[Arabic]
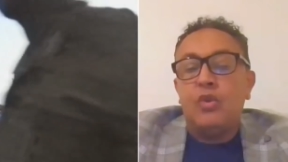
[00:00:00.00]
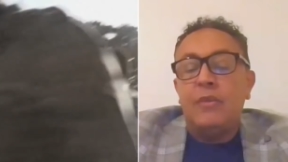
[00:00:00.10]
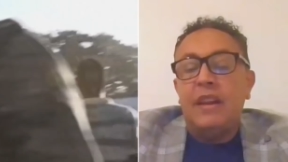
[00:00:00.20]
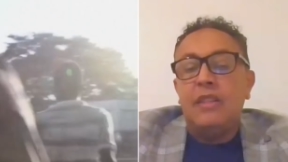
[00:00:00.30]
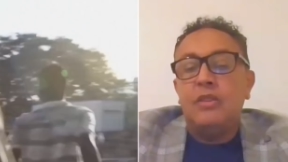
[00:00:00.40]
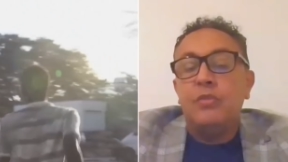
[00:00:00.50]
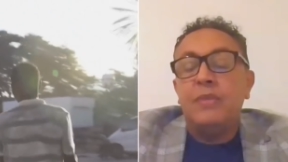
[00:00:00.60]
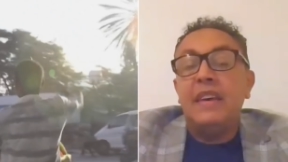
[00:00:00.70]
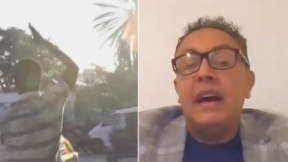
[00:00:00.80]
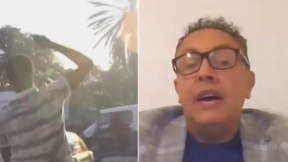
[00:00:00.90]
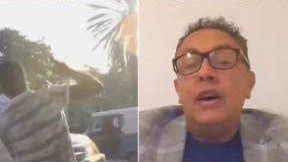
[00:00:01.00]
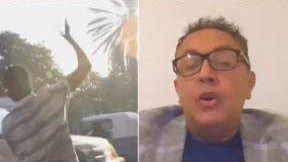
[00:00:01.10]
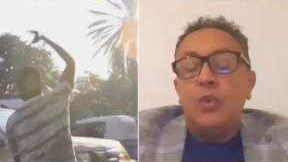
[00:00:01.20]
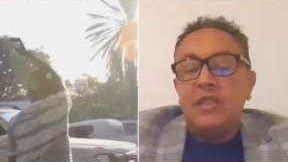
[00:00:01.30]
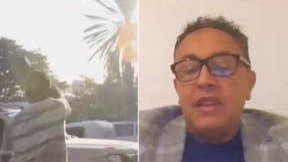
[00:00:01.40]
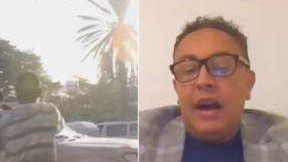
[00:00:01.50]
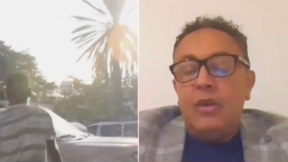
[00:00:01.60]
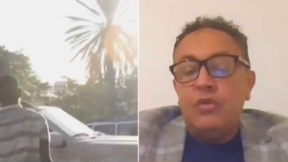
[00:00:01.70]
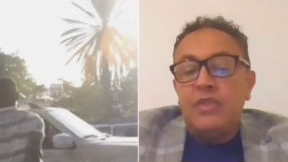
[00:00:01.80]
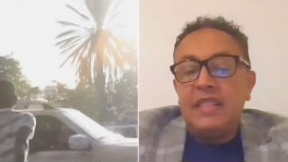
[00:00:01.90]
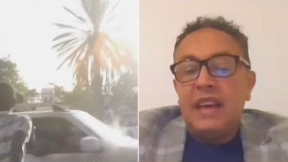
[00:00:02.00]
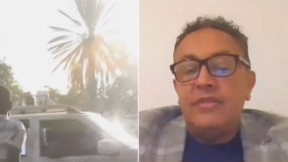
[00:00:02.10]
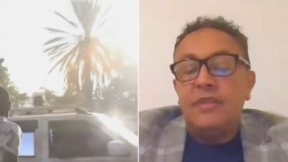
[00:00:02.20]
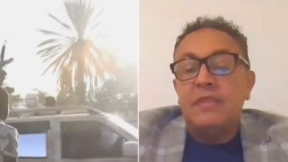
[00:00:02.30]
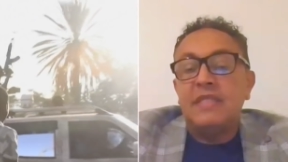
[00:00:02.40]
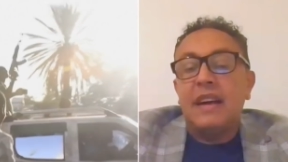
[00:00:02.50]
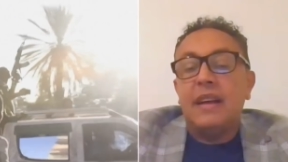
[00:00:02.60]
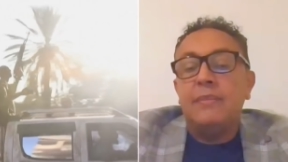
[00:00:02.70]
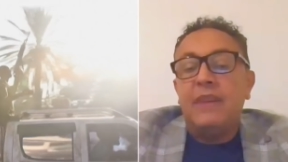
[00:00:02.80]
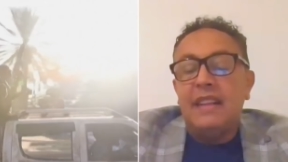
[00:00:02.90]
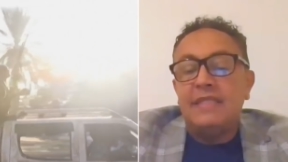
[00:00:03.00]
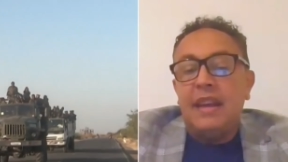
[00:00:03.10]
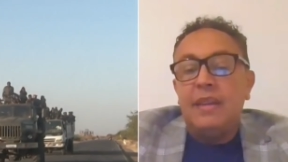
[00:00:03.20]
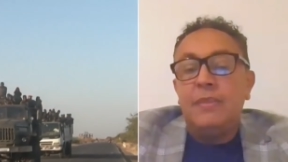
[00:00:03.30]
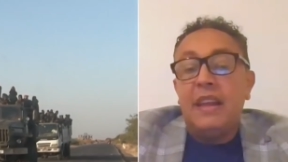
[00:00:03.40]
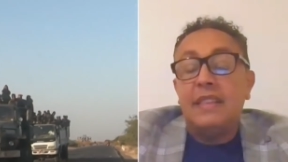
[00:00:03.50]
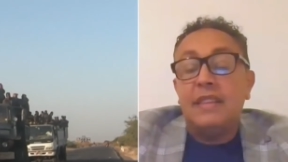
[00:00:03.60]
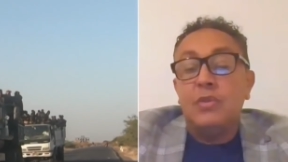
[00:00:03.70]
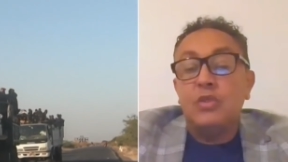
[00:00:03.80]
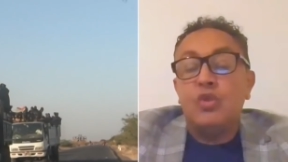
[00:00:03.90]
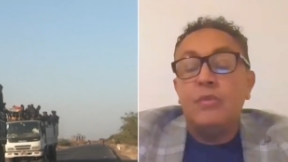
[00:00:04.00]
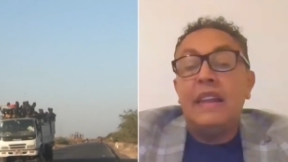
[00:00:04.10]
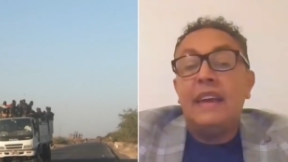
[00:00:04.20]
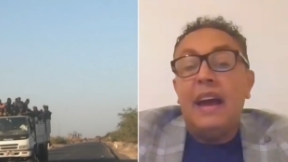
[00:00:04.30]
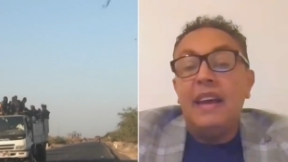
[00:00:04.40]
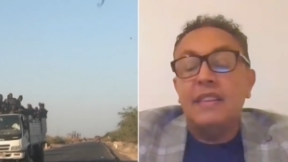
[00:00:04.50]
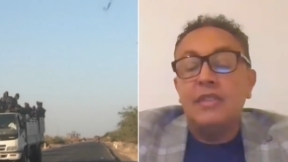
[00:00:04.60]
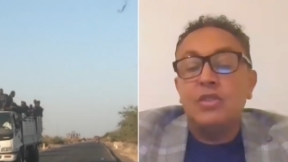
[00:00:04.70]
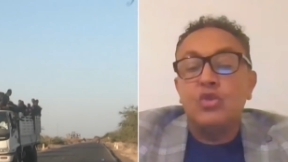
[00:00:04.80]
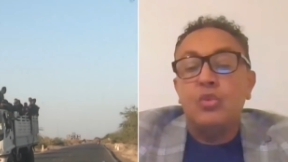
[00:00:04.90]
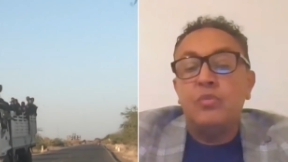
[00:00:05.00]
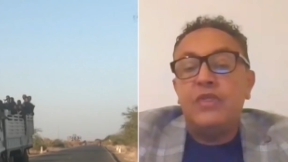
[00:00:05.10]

الأثيوبية وتحالفاتها في المنطقة مع الجانب الأرتري والصومالي أيضا تصب في